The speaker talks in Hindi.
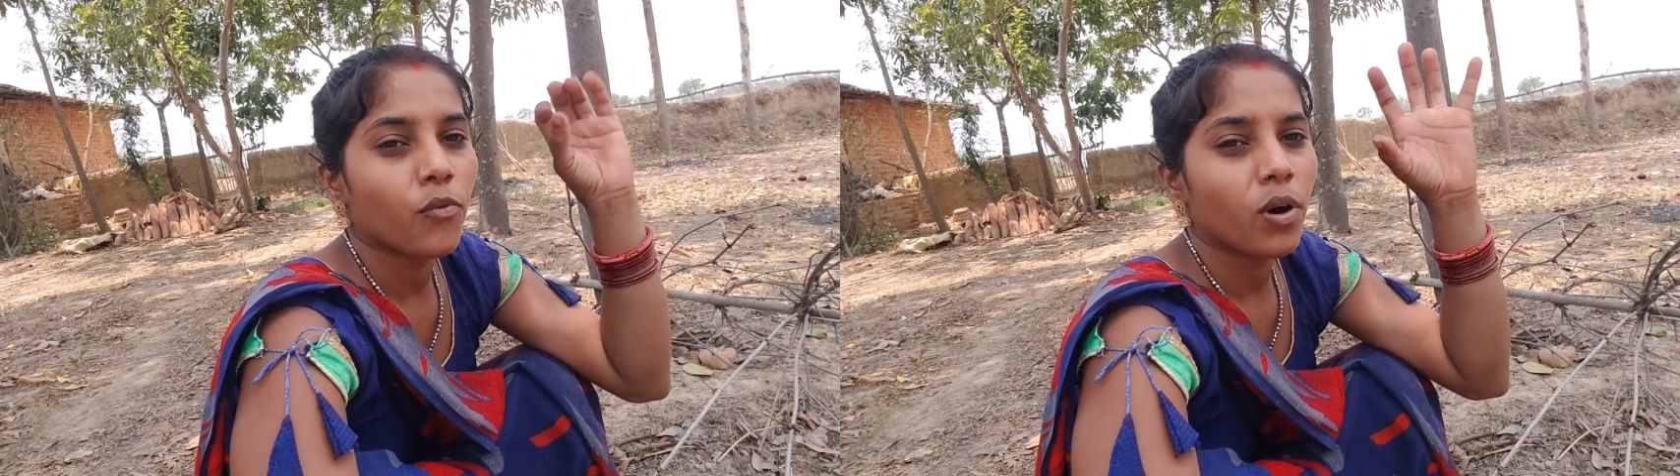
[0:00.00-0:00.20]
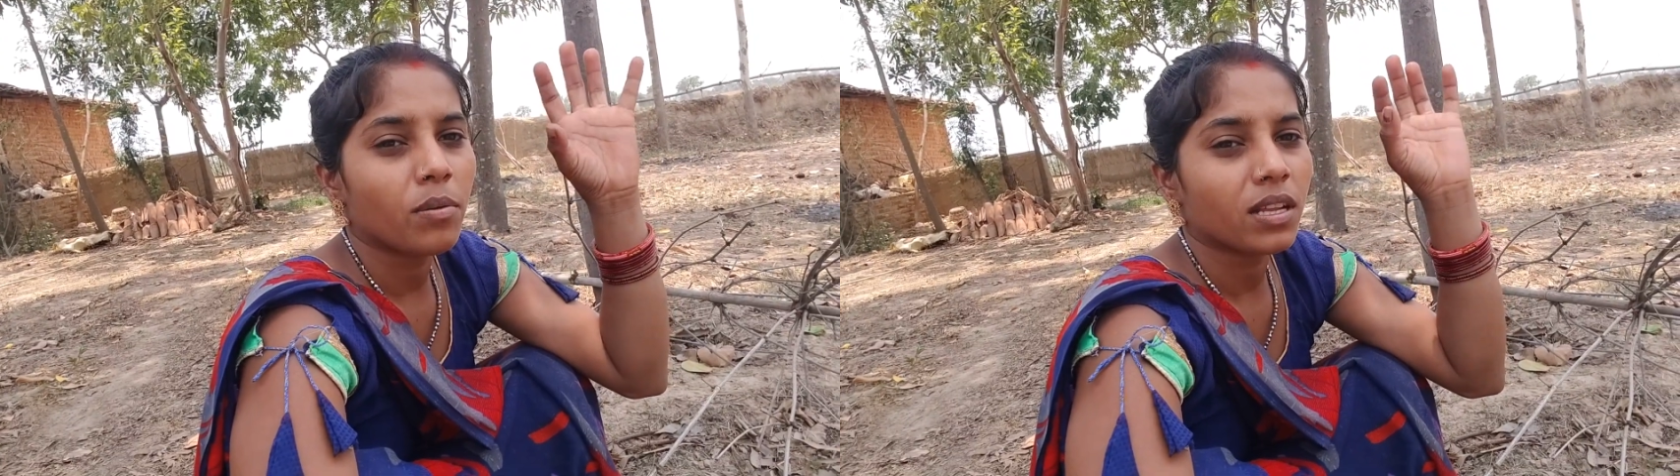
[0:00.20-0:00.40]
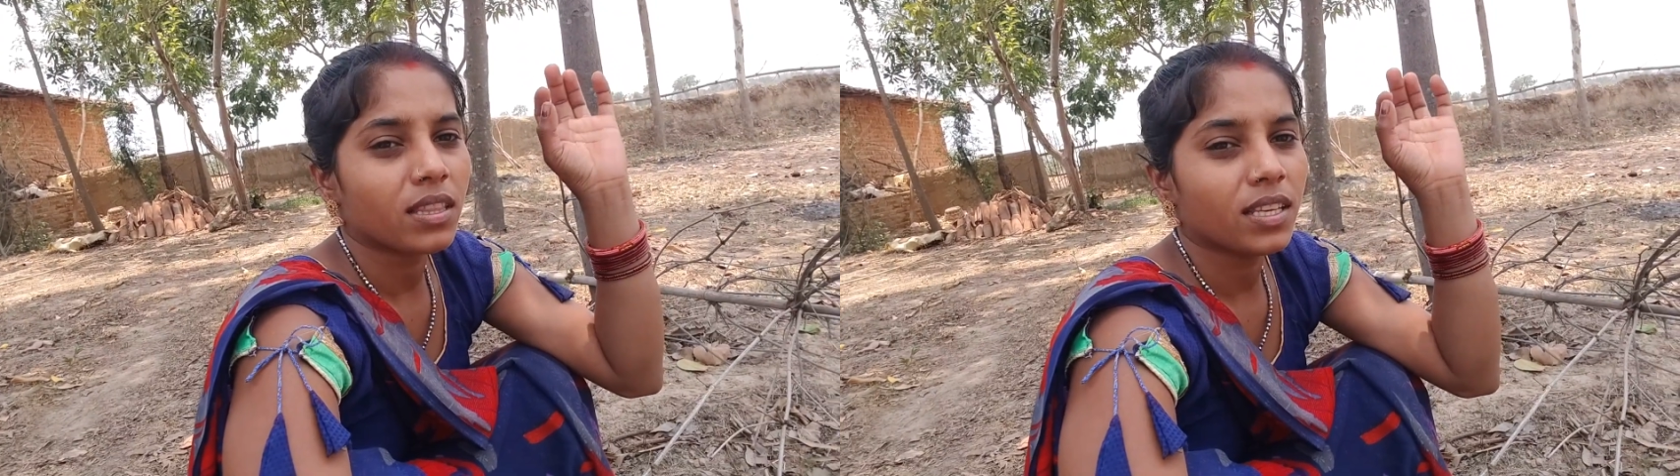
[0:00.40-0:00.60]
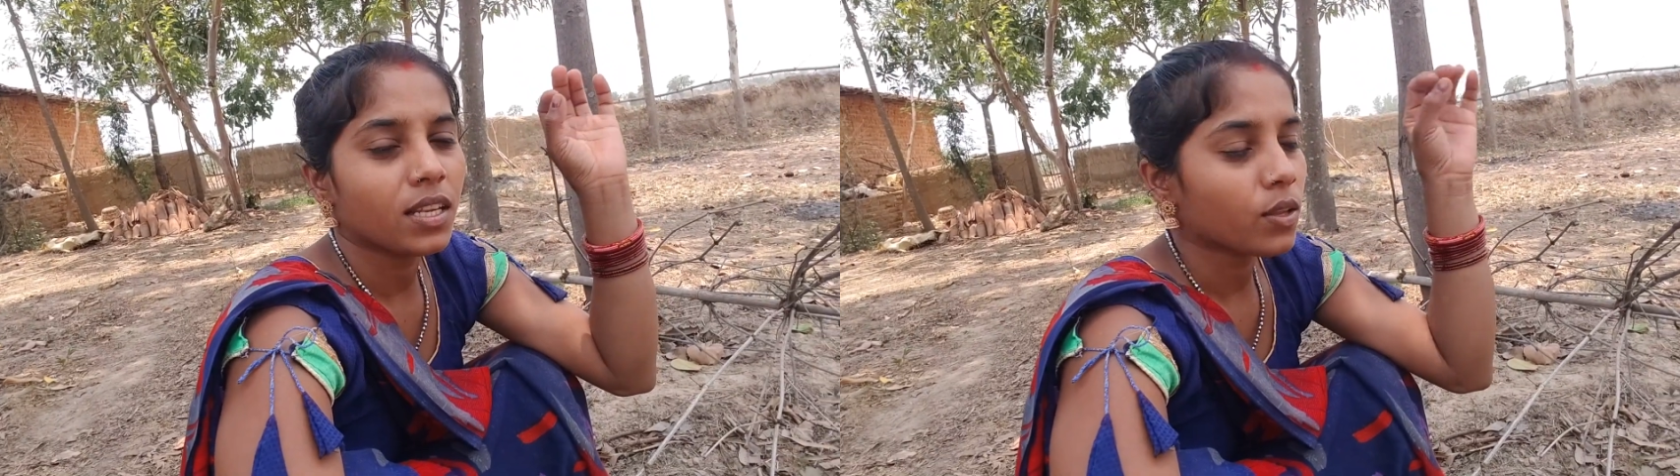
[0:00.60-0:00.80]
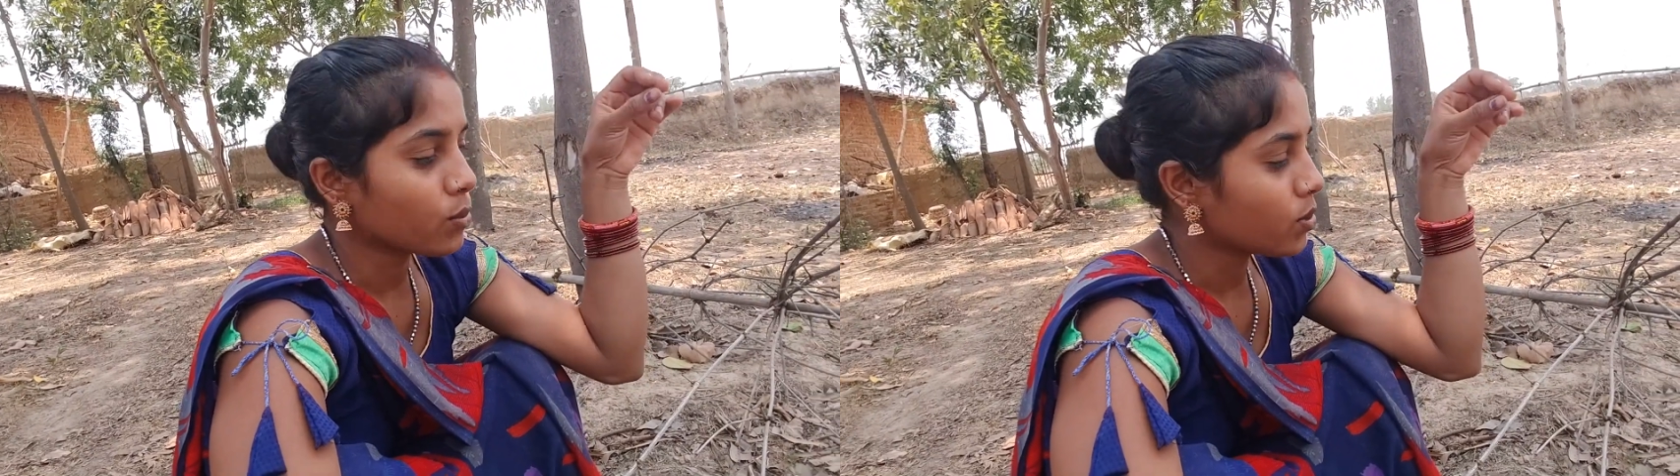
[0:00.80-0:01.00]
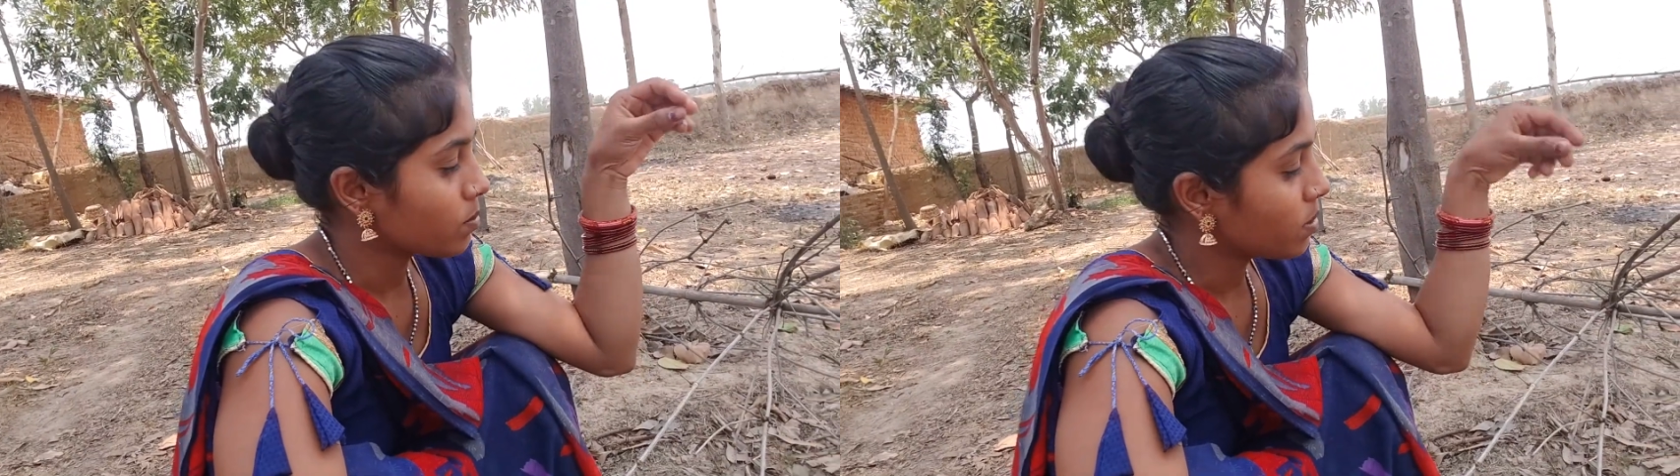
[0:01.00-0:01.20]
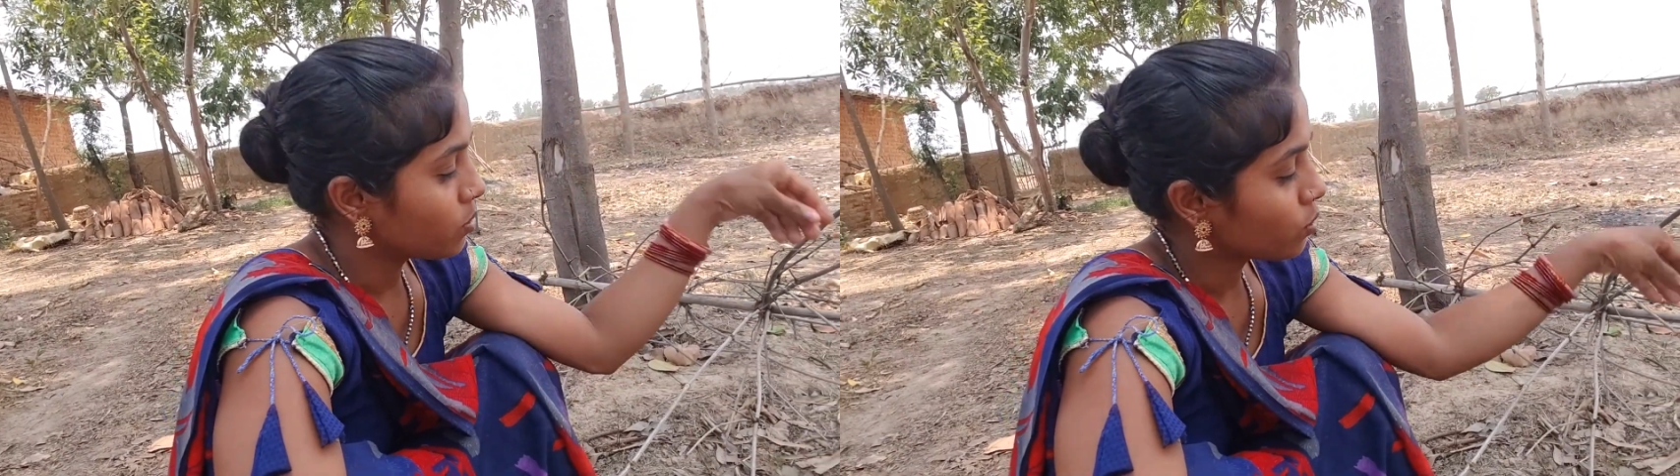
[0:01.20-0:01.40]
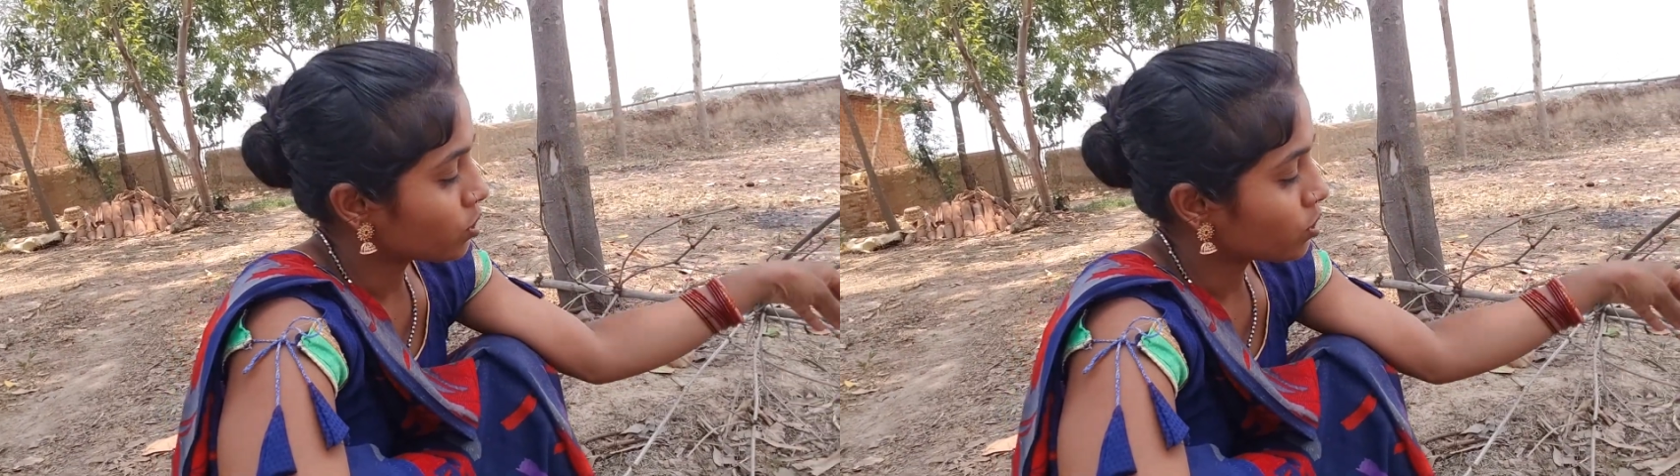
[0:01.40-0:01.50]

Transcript: पोहा बनाते हैं ना तो इसमें